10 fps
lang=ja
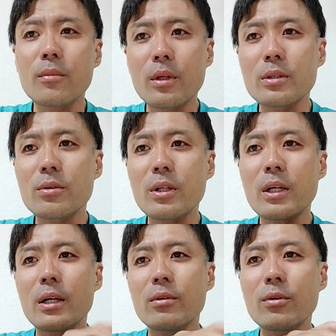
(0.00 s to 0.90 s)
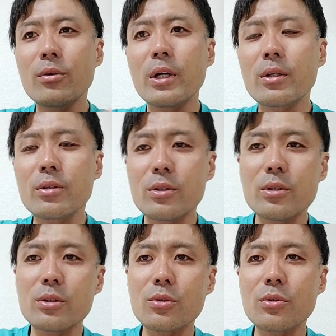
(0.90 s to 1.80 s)
で、それが、あの、ようや
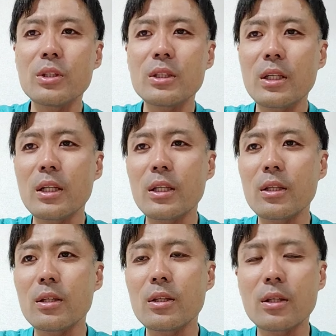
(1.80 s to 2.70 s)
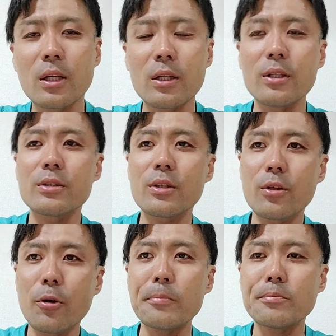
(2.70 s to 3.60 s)
く承認されたんですけ
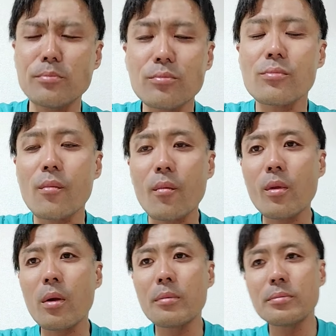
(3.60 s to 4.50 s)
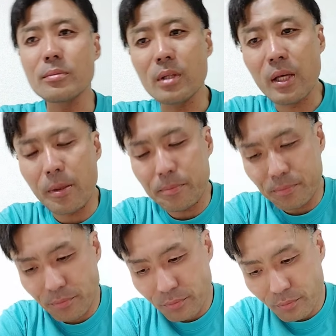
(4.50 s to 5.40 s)
ど、で、
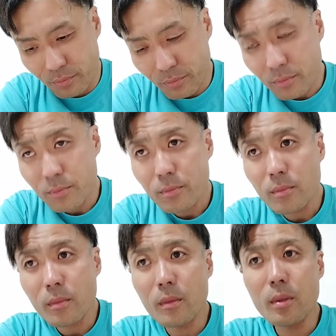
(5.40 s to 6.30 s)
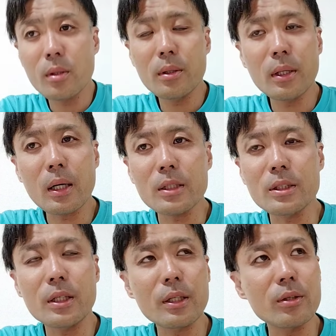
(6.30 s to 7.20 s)
なんか知
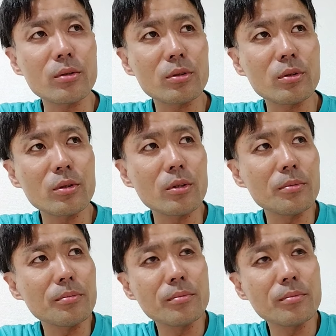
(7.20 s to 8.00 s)
らんけど、その、